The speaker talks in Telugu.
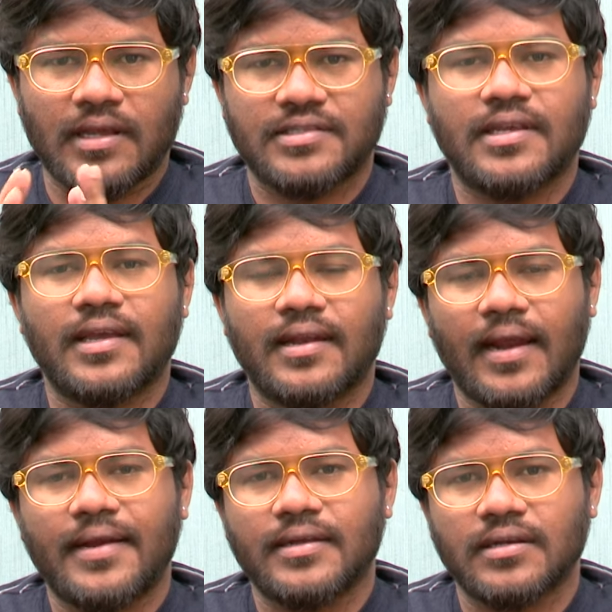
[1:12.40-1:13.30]
ఎస్కేఎన్
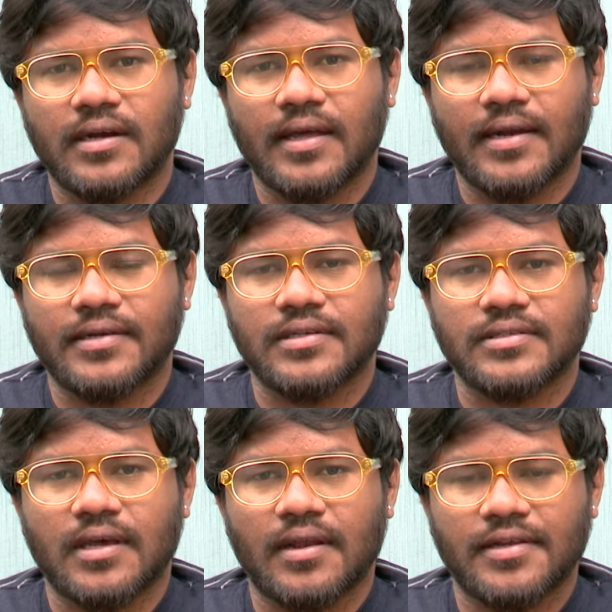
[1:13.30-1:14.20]
అండ్ ఇంకా డైరెక్టర్
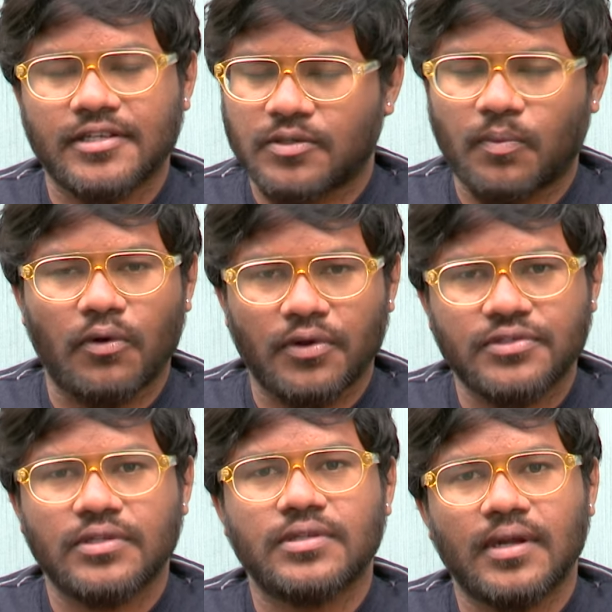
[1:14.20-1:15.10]
సాయరాజేష్
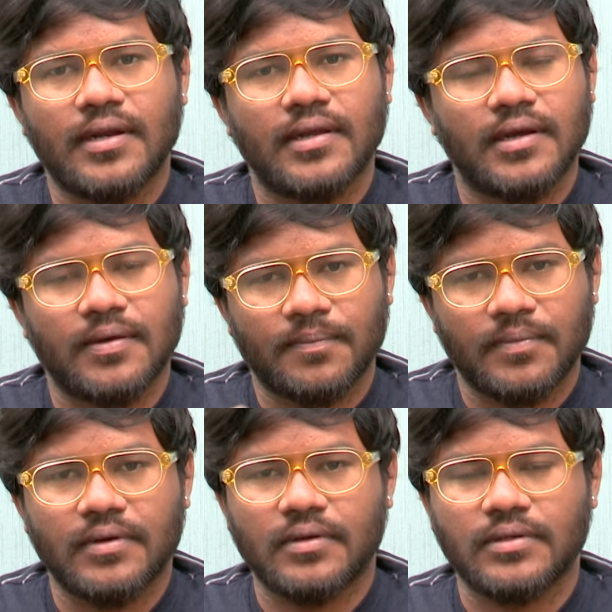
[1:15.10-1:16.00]
ప్రొడ్యూసర్స్ అండ్ ఇంకా
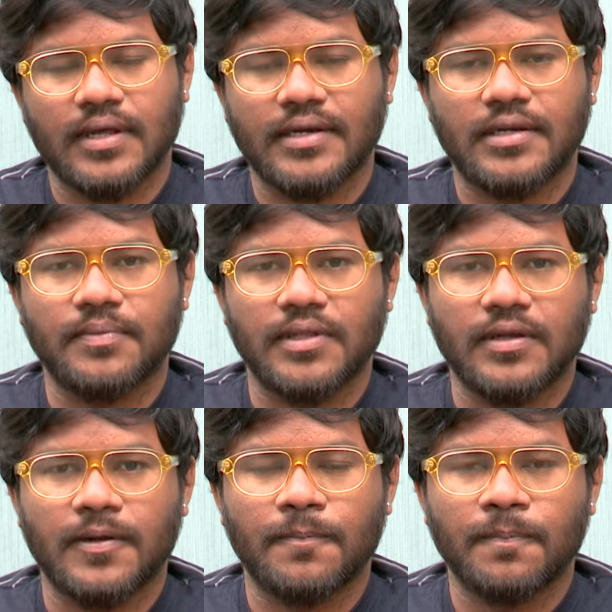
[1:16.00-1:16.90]
డైరెక్టర్ మీద
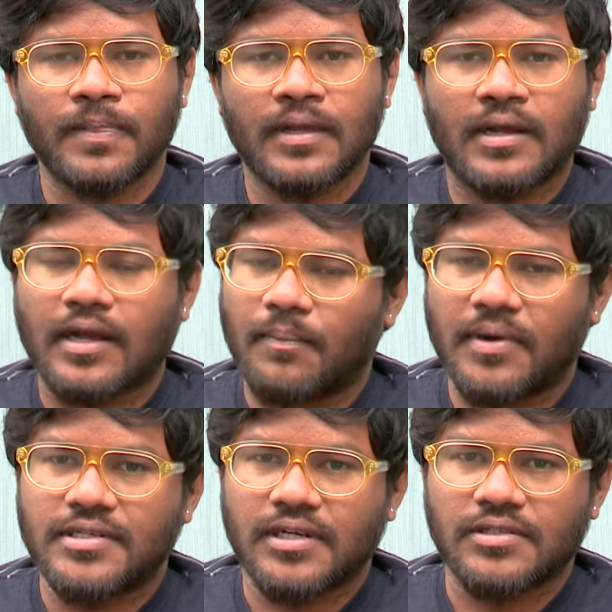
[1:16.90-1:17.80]

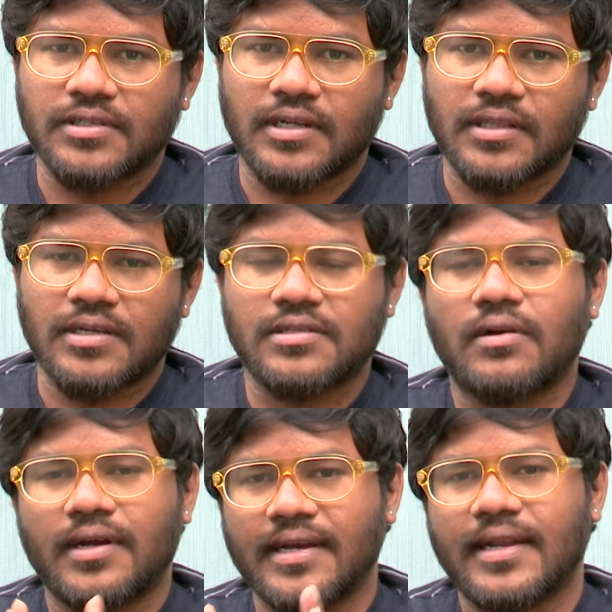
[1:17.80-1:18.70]
కంప్లైంట్ చేయడం జరిగింది అసలు
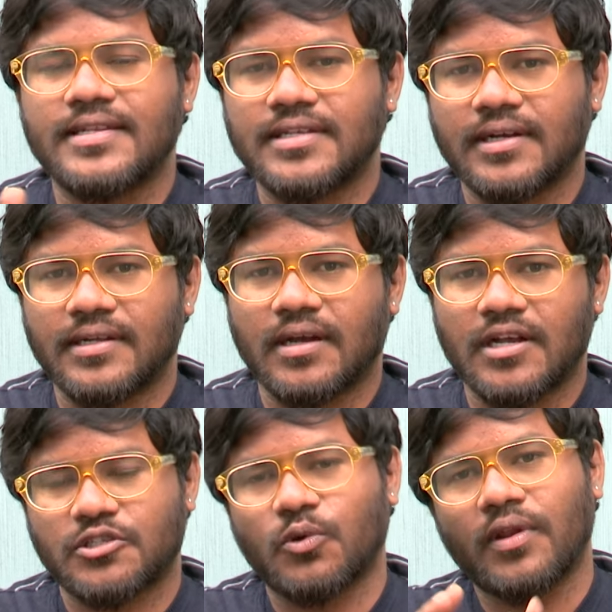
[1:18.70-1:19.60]
ఆ డీటెయిల్స్ ఏంటి
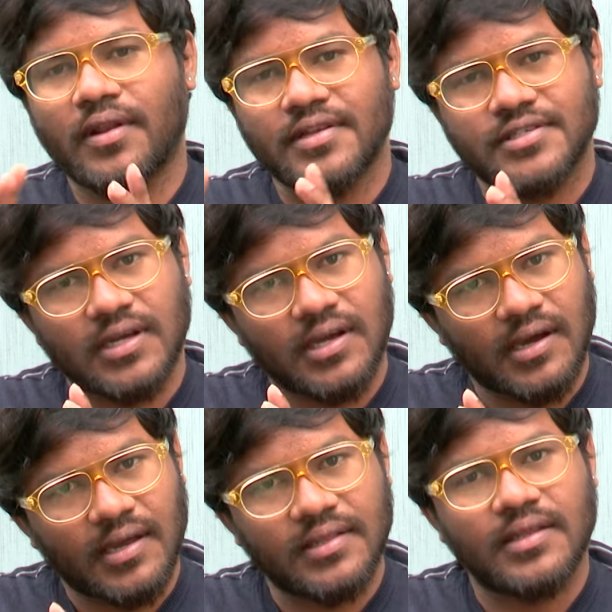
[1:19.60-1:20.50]
ఆ స్టోరీ నిజంగా
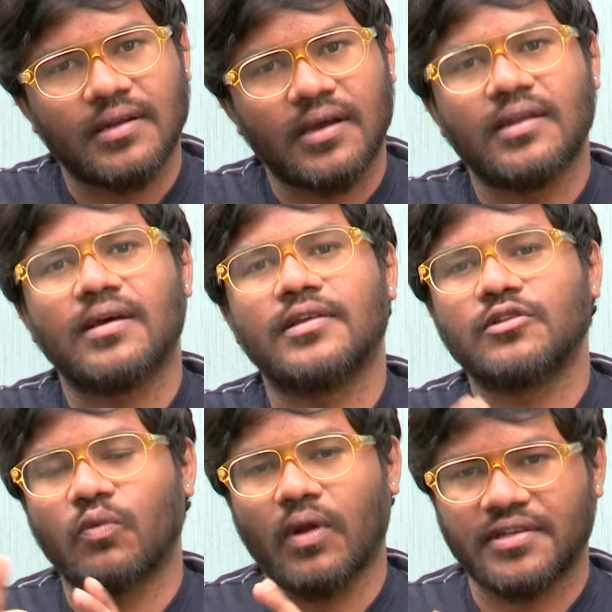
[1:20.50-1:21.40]
ఆయనదేనా ఆయన
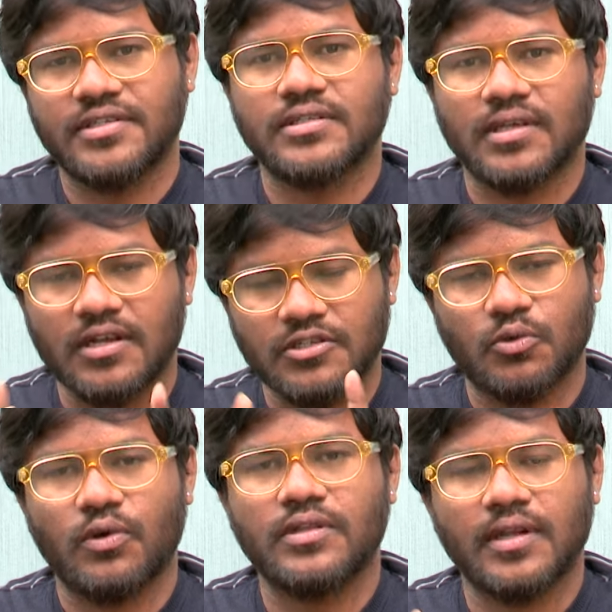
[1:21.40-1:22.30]
ఆయనతో వర్క్ చేశారా
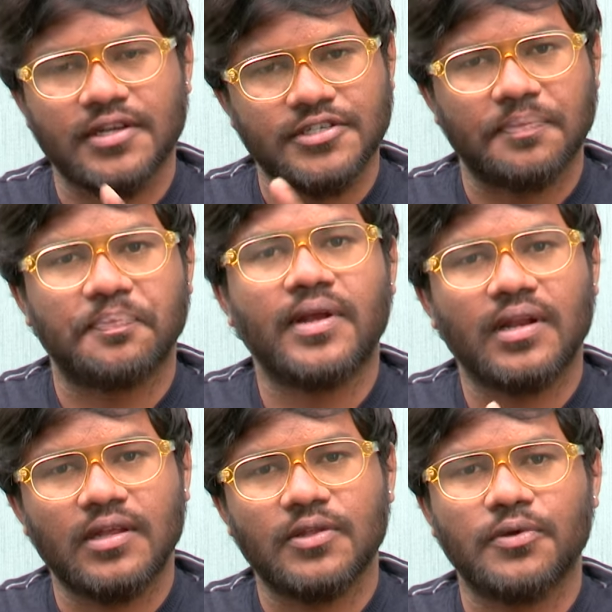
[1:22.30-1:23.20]
స్టోరీ తనకి చెప్పారా
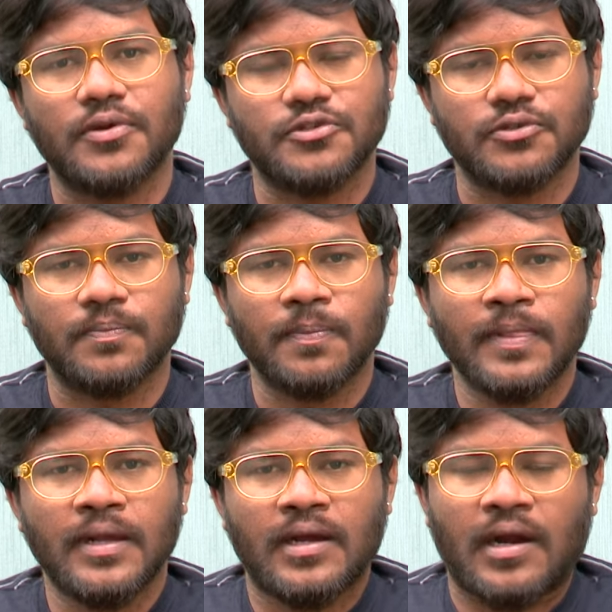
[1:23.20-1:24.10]
లేదో ఈరోజు
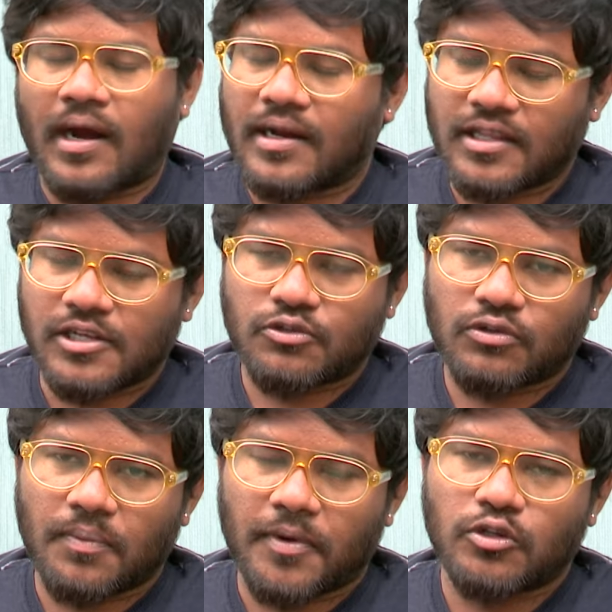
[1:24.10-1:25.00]
అడిగి
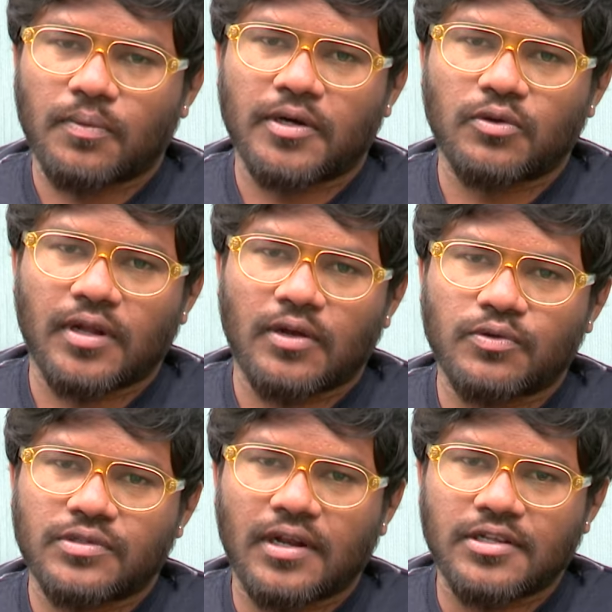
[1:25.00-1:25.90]
తెలుసుకుందాం మనతో పాటు ఉన్నారు
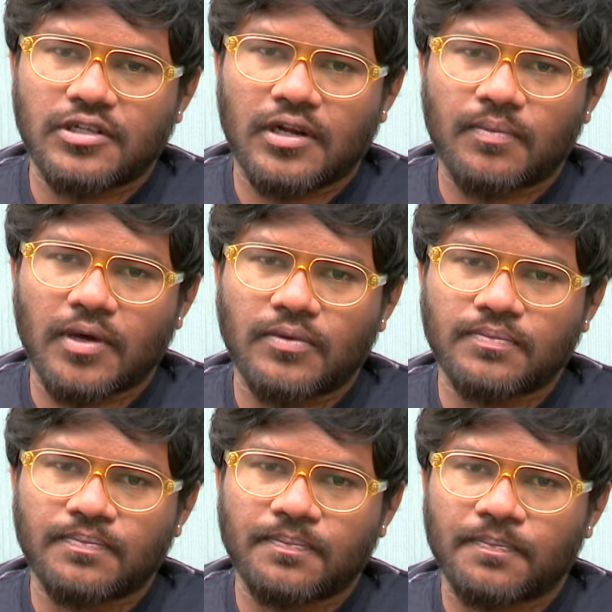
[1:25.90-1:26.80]
శ్రీరం శ్రీరామ్ గారు
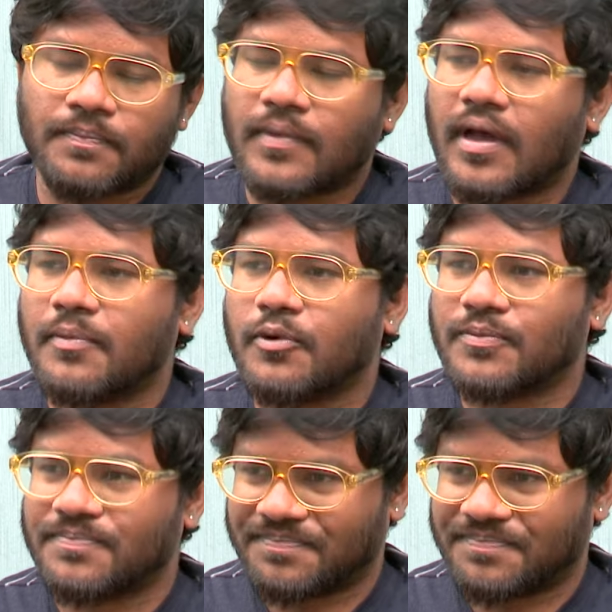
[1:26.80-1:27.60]
హాయ్ బ్రో